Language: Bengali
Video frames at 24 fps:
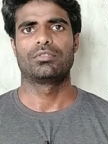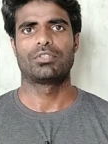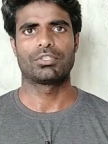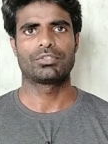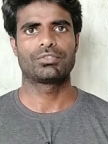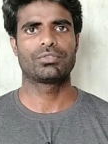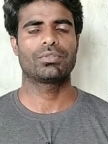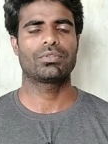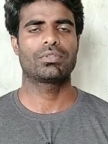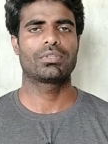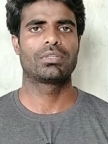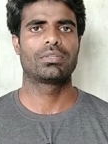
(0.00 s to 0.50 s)

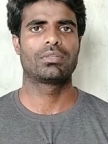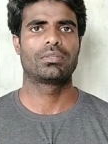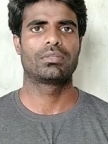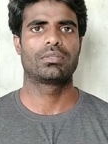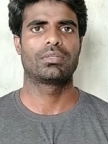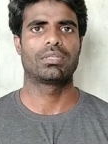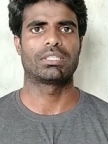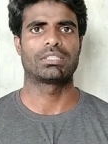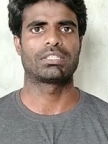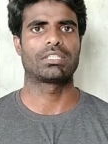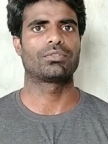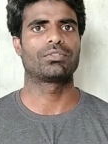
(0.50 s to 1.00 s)
দর্শক
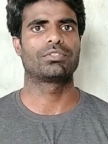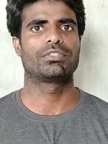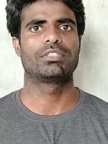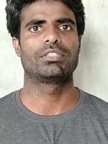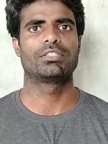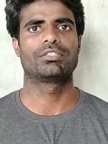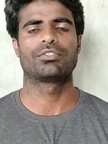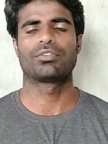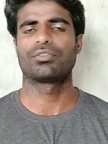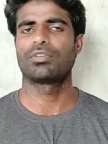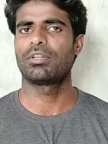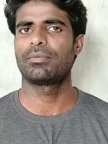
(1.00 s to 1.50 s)
আশা করছি
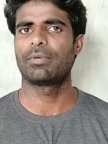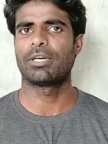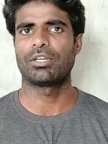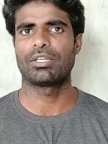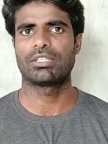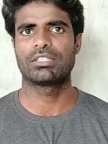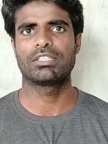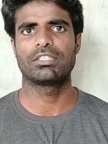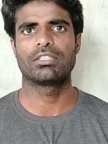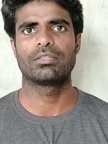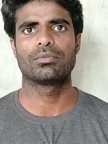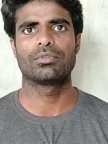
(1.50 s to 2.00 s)
সকলেই ভালো
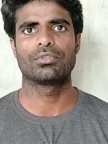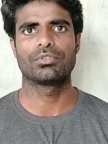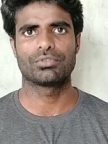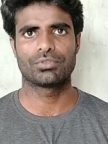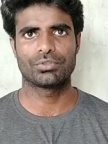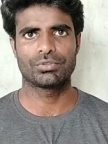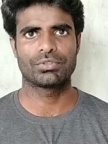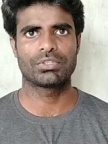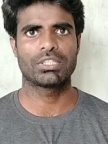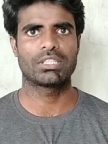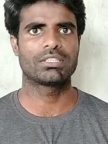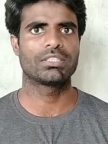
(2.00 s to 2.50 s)
আছেন এবং
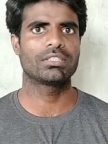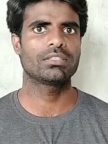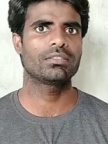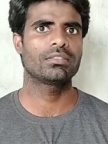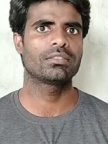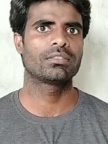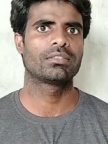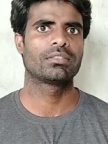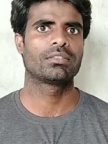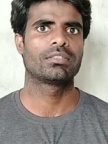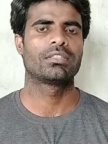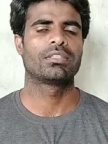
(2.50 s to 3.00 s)
সুস্থ আছেন
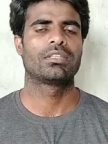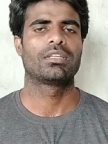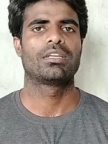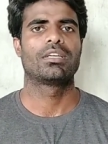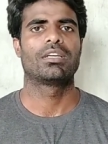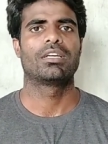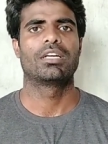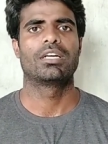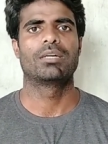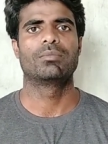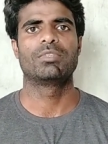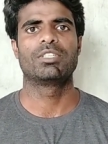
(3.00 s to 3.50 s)

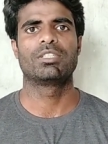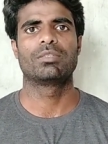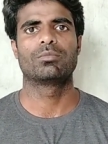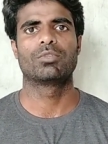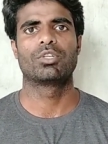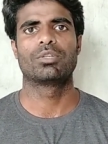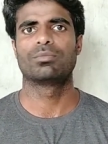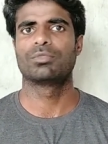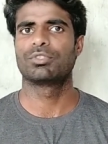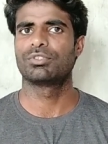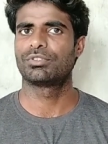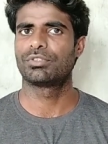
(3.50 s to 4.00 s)
আমি
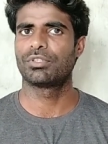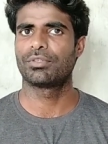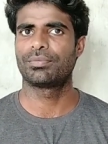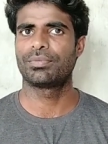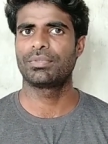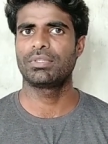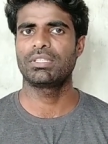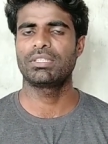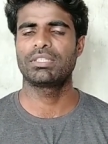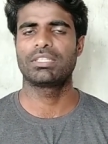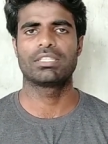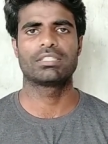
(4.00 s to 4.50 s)
মোহাম্মদ
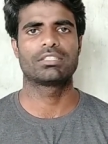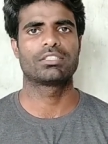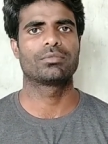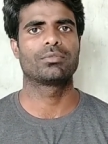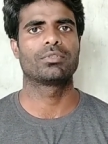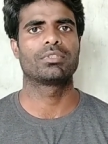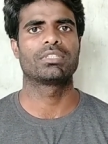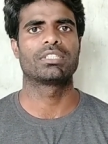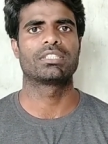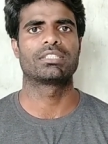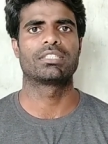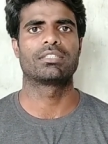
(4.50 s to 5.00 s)
শফি দেশ
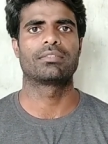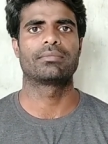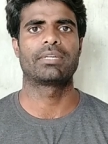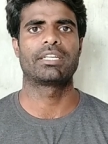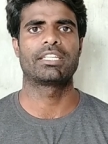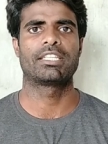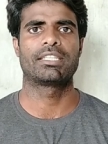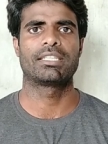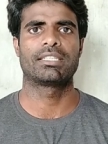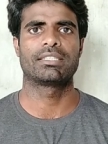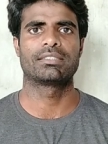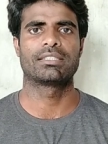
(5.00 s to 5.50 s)
এবং দেশের
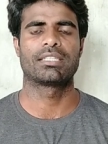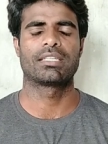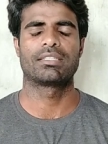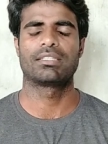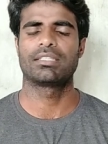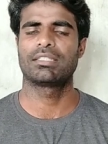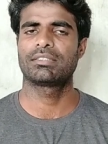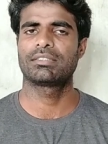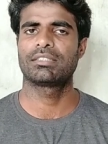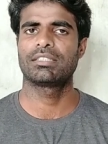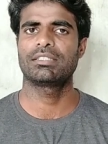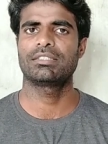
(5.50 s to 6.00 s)
বাইরে থেকে যারা
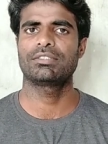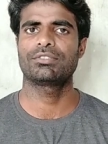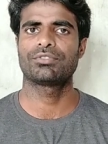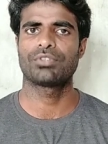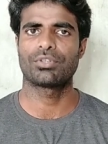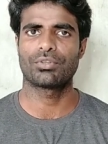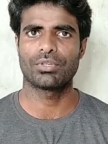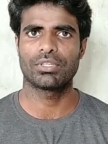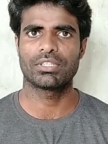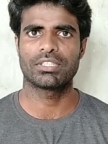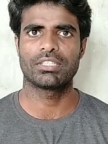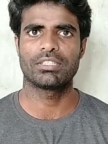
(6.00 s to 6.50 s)
দেখছেন
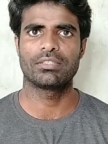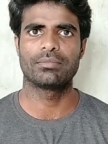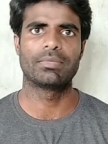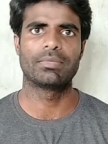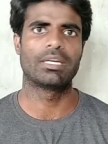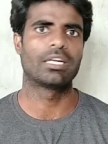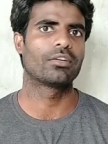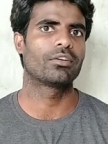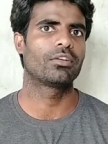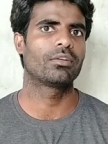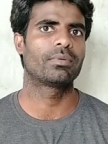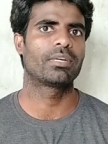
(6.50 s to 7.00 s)
সকলকেই
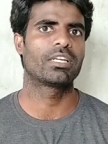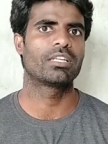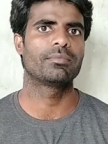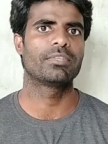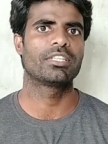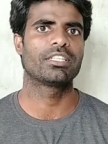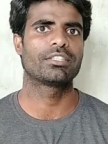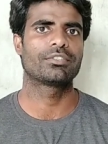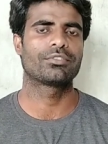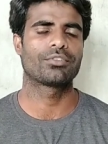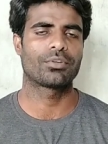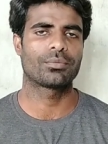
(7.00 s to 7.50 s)
বেঙ্গল
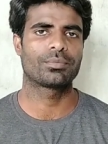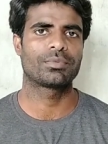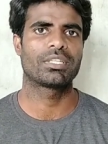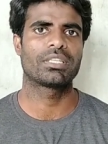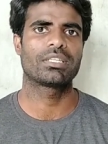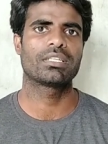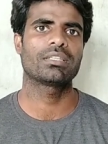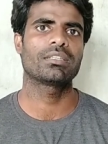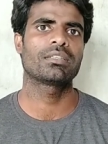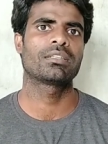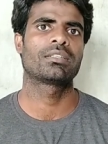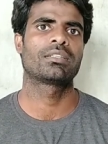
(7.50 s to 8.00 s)
ফার্মিংয়ের তরফ
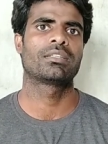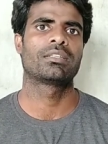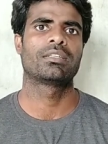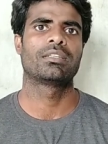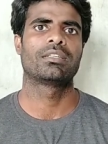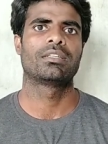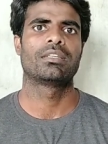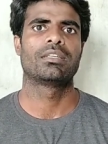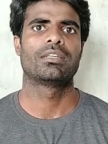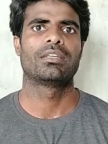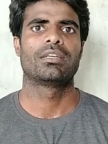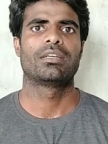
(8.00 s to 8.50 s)
থেকে
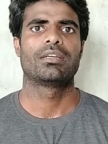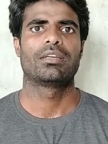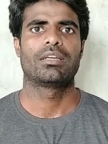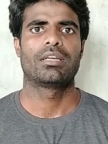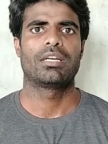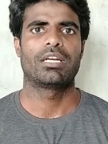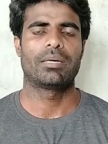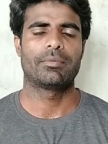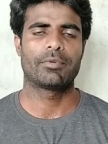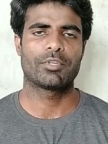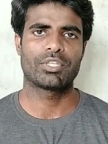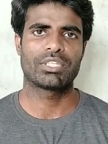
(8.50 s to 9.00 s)

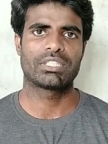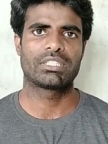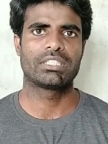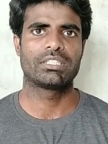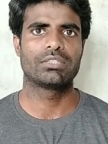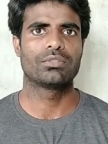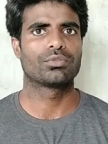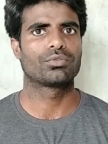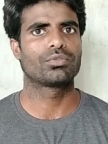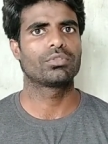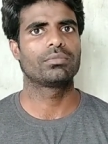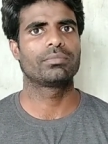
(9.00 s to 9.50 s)
আবারও একটি
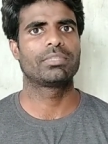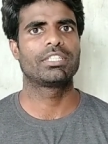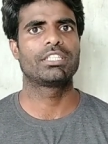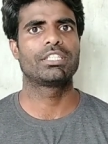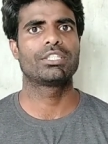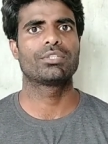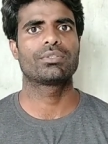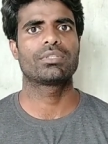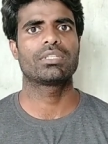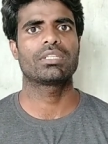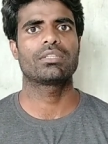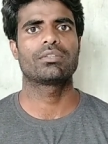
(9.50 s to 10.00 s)
নতুন
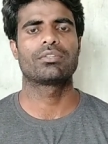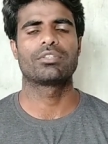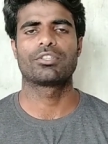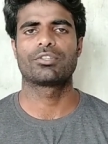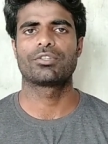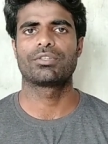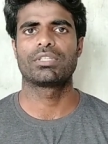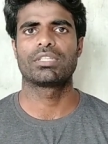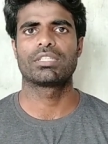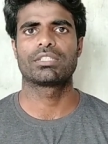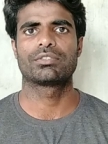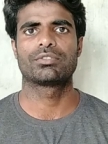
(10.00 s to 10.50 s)
ভিডিওতে অনেক
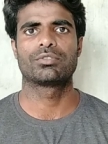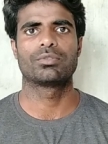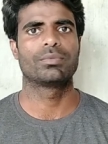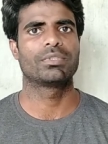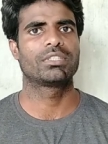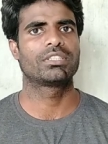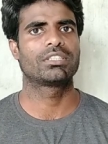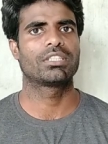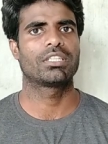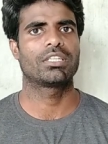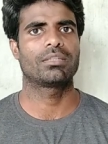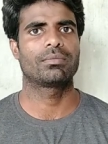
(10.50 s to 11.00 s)
অনেক
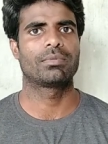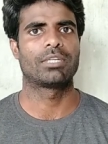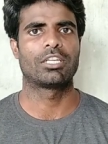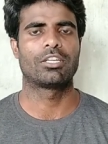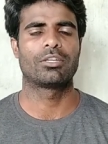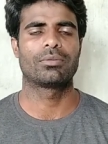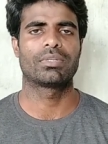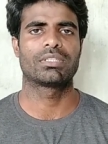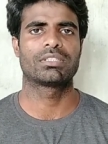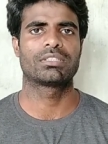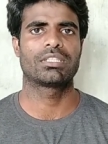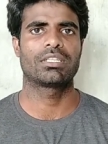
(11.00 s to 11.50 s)
শুভেচ্ছা
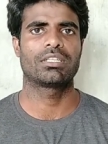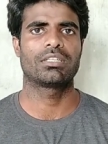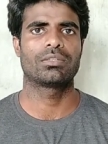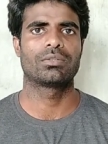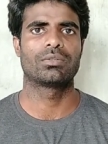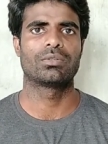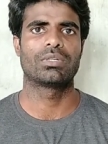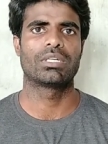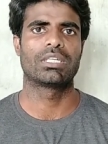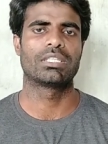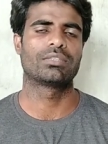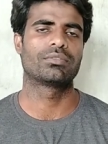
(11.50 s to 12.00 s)
ভালোবাসা
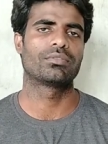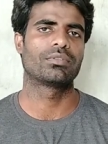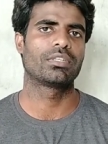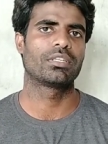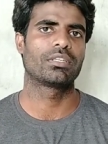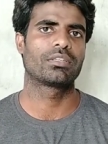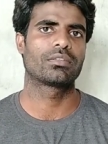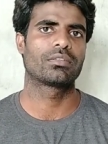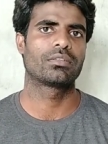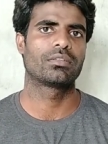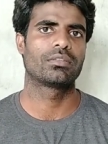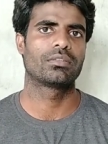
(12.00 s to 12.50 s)
ও
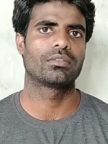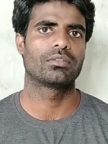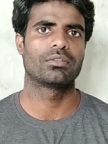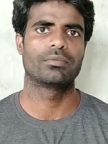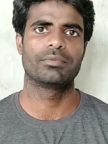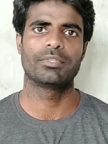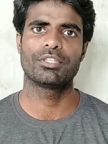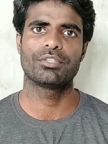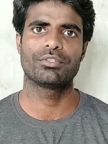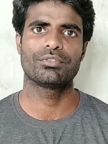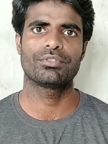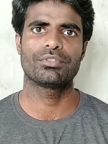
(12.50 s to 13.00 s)
আন্তরিক
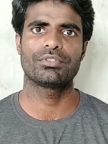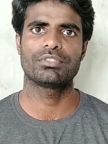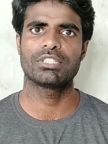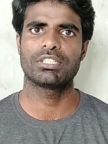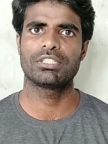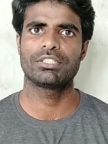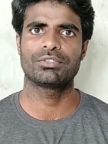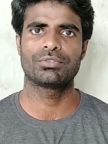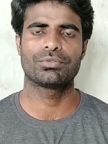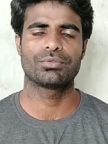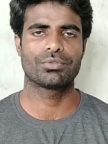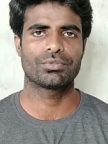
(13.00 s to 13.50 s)
অভিনন্দন
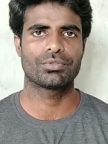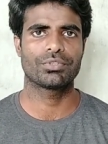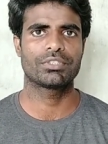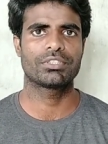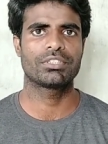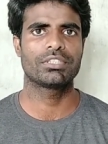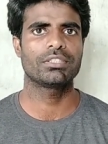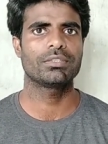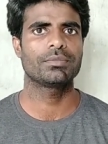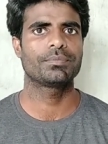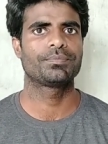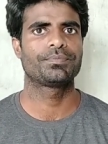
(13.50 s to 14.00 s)
জানিয়ে শুরু
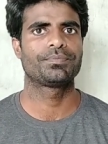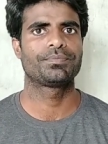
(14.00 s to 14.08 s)
করছি